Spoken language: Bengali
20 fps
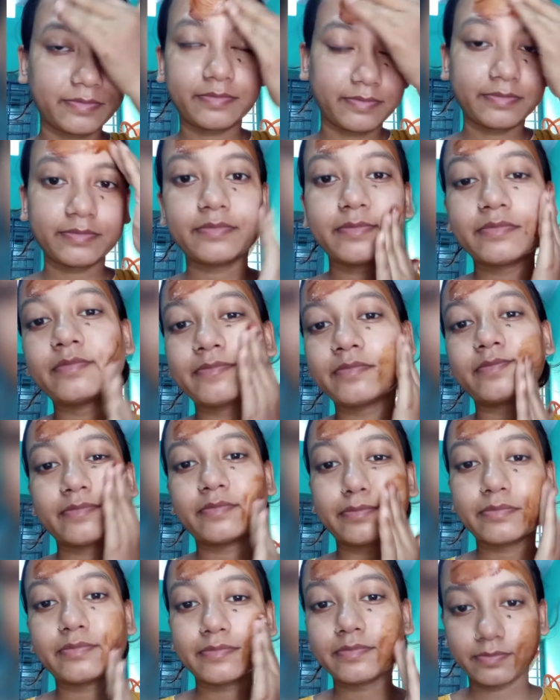ক্লিনজার হয়
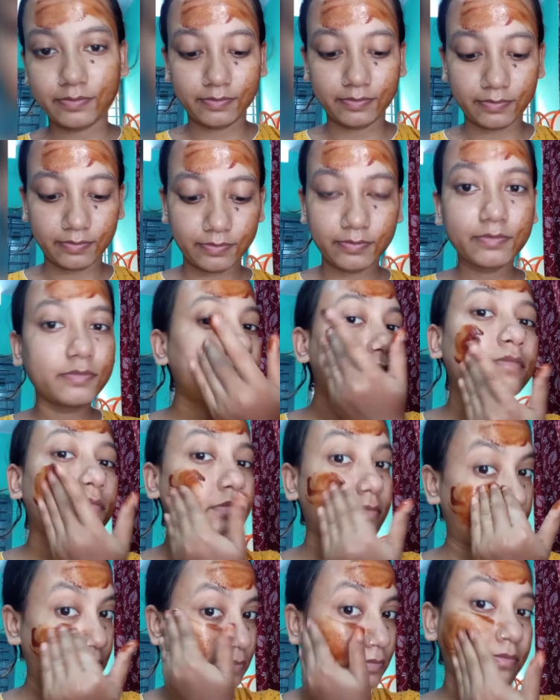স্কিনের জন্য
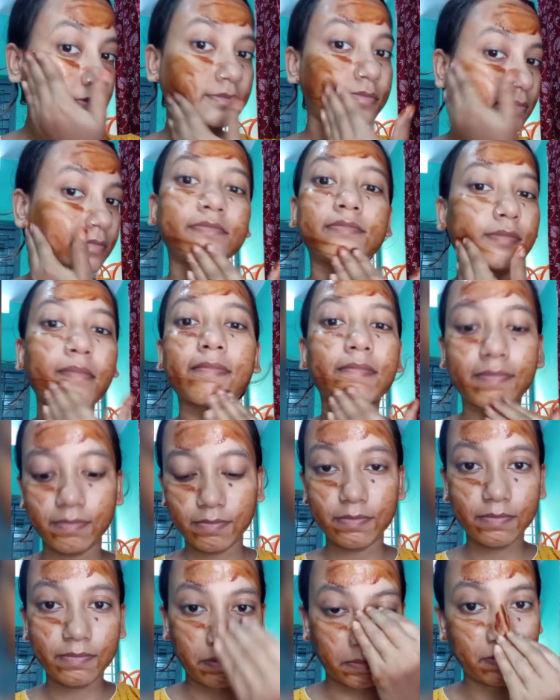এবার আমি
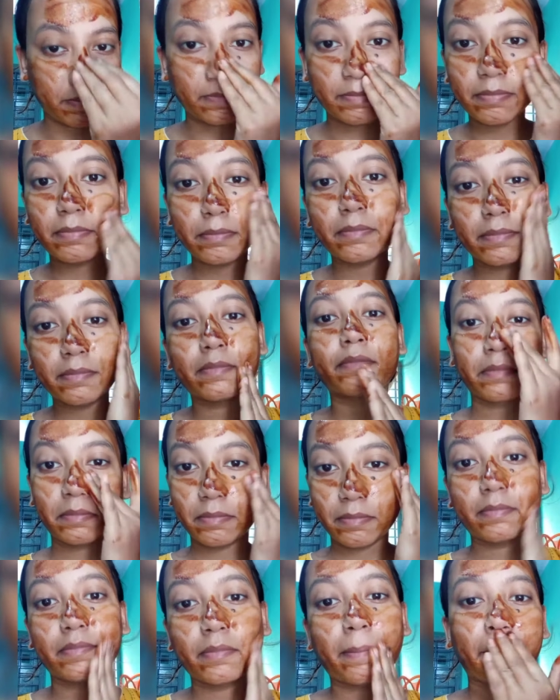যে স্ক্রাবটা তৈরি
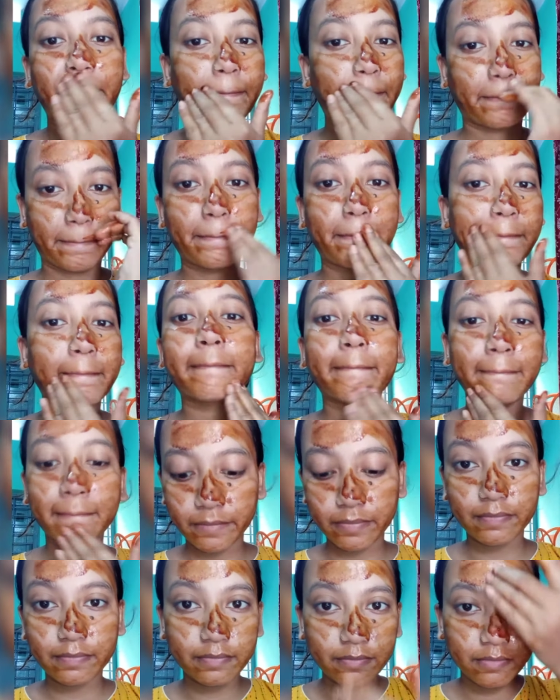করেছিলাম কফি দিয়ে
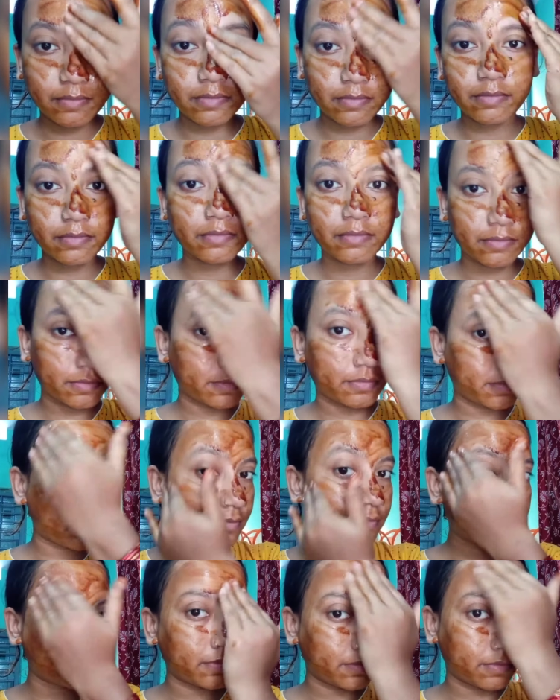সেই
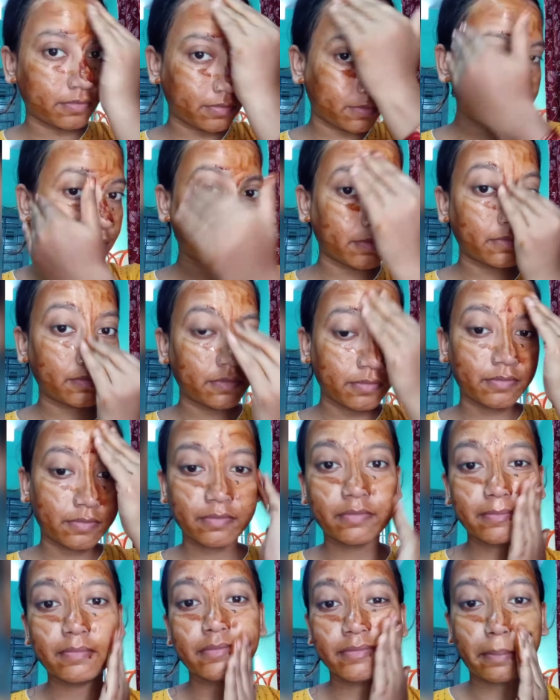স্ক্রাবটা পুরো ফেসে
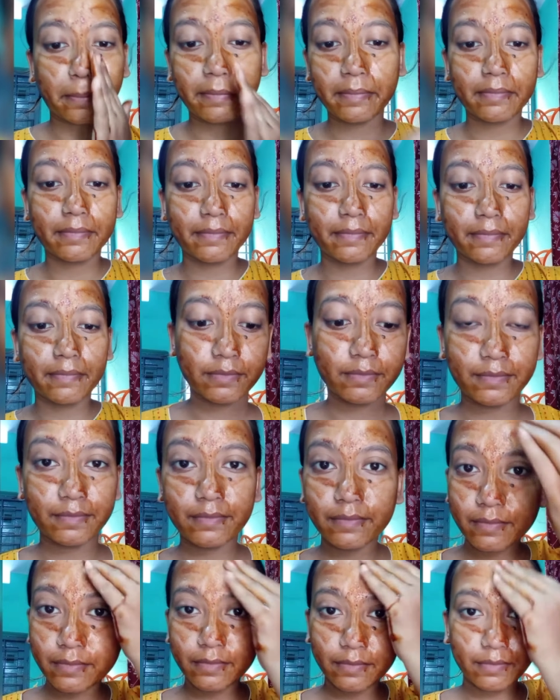লাগিয়ে নেব ঘষে
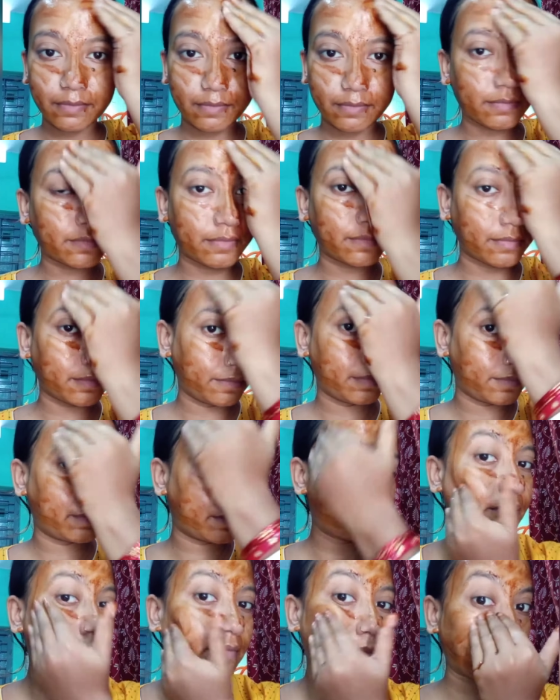ঘষে ভালো করে
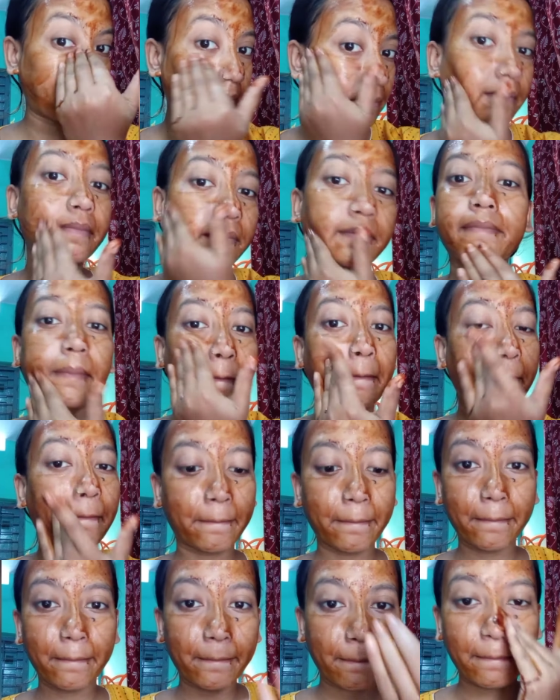এই দেখো ঘষছি
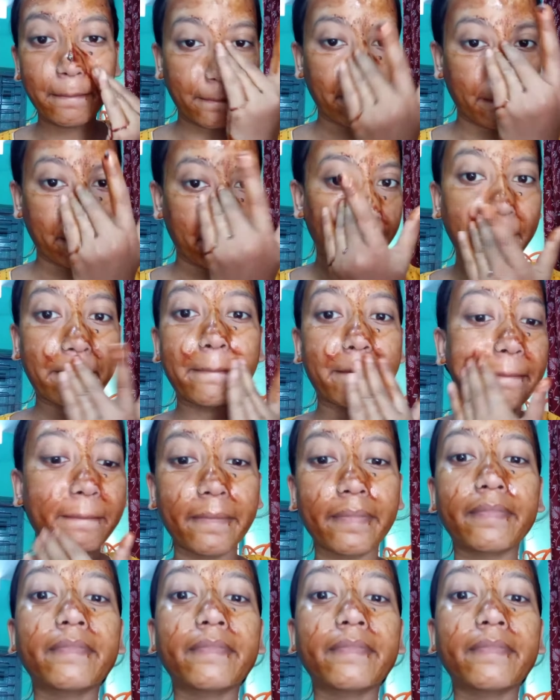ঘষছি ঘষছি ভালো করে